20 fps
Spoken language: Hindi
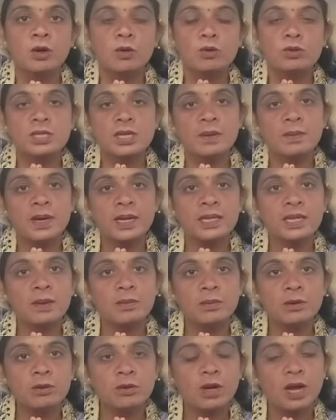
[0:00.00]
उसके बाद
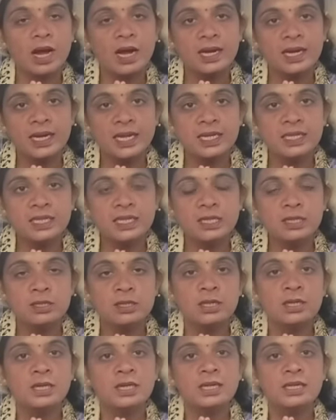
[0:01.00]
हम लोग अगले
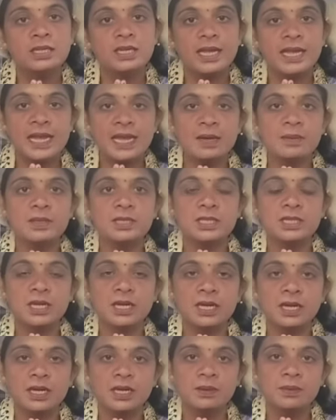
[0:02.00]
दिन एक बजे
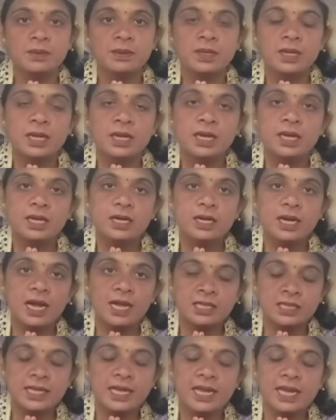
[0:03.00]
के करीब
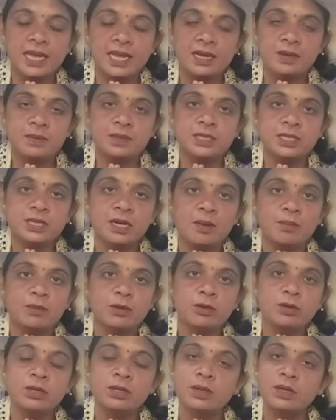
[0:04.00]
रात के एक बजे हम
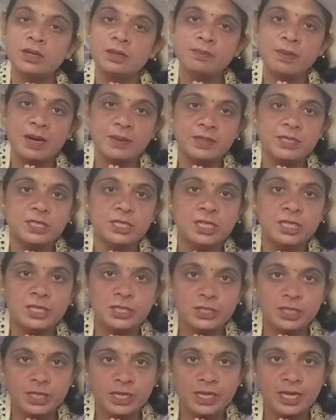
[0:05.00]
लोग बाबा जी के
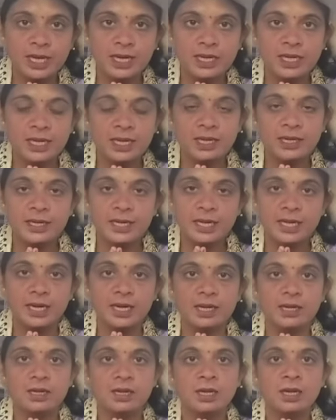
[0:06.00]
दर्शन के लिए
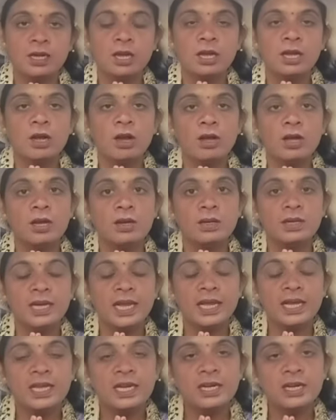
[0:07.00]
निकले
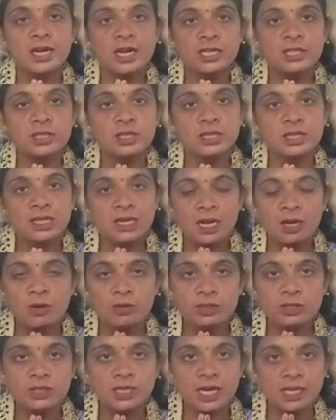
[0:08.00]
लेकिन रश इतना
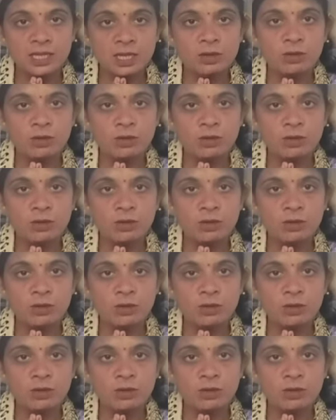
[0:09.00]
हो, ज़्यादा